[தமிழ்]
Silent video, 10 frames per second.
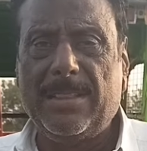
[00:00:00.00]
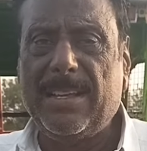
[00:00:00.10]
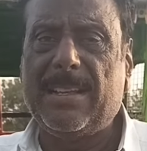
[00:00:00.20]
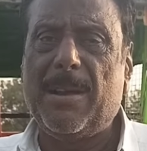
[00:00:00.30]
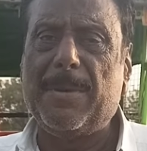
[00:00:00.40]

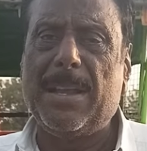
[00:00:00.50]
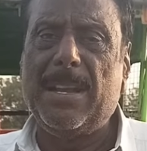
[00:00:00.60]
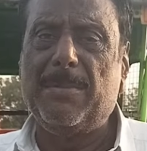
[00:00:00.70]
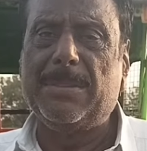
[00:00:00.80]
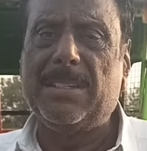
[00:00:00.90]
எந்த கிராப்புக்கு
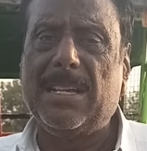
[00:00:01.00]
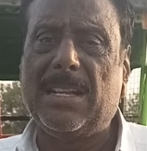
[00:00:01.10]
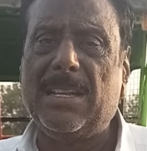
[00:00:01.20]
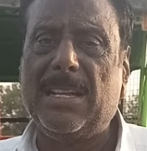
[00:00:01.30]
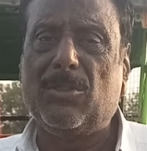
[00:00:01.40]
என்ன
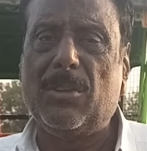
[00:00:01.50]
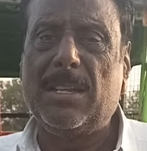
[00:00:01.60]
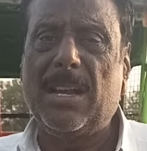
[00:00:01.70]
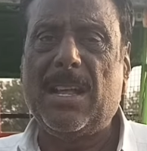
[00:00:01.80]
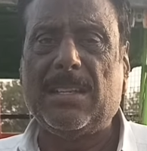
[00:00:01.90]
மிஷினுங்கிறது நீங்கள்
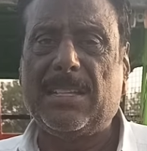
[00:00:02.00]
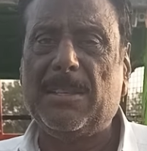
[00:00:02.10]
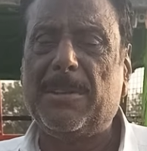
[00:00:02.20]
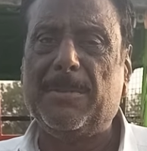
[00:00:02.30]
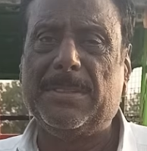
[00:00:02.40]
சொன்னீங்கன்னா நான் அதுக்கு
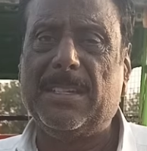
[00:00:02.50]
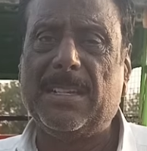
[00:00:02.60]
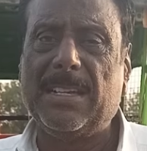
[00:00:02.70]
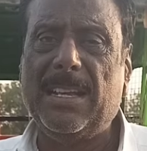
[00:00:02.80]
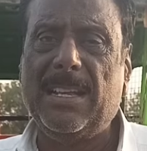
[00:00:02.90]
தகுந்த மாதிரி மிஷின்
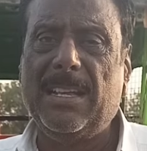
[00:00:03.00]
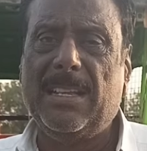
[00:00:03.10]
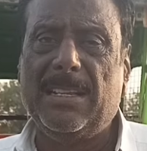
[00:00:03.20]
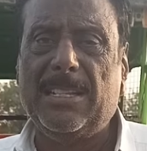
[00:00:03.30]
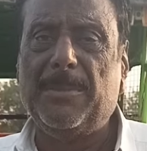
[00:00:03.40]
இருக்குது
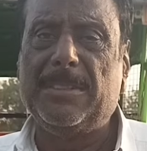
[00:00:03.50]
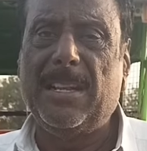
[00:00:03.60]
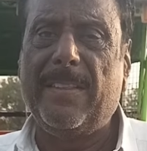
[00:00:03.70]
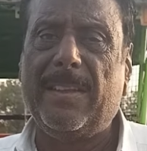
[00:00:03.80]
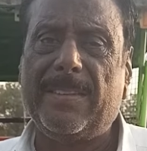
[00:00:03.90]
இந்த
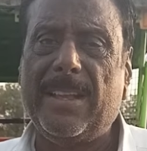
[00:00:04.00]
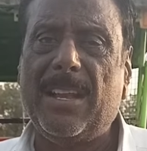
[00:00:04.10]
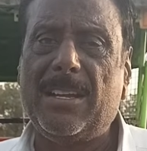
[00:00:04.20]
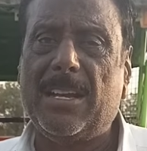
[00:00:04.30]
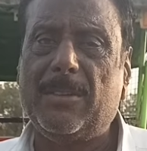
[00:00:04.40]
மிஷின் எதுவும்
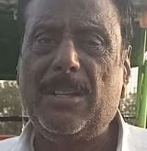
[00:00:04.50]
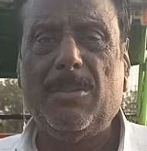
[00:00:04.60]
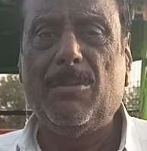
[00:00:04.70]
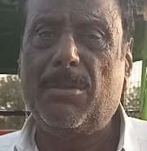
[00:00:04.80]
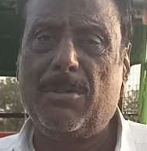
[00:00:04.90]
செய்யலாம்னு நான்
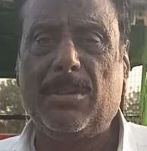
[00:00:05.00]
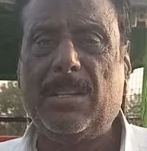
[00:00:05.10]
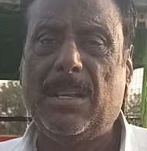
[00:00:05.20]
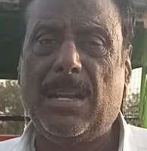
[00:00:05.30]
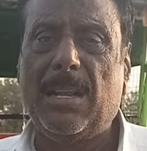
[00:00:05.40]
உங்களுக்கு
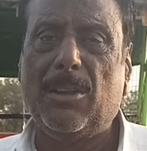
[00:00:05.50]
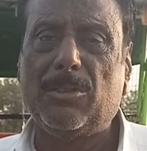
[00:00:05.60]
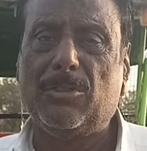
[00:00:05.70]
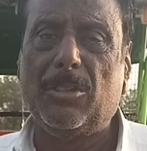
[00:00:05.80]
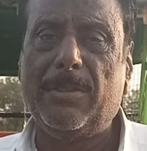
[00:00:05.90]
வந்து நல்லா
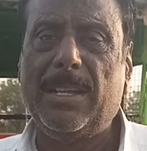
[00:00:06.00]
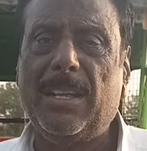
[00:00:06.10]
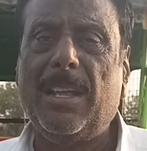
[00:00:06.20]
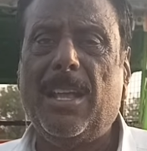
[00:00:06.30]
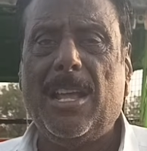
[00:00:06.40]
ஆலோசனை சொல்லுவேன்
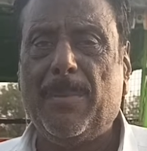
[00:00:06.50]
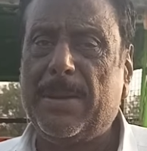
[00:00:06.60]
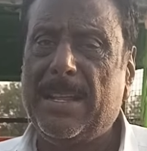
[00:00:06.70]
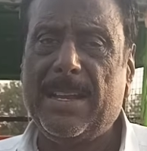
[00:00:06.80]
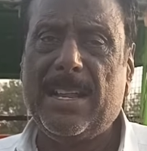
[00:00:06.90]

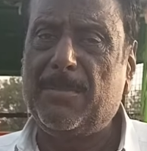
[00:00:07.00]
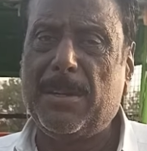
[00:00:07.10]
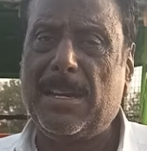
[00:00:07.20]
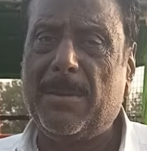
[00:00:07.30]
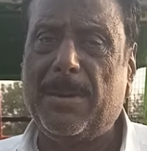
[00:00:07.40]
இப்போ நிறைய நண்பர்கள்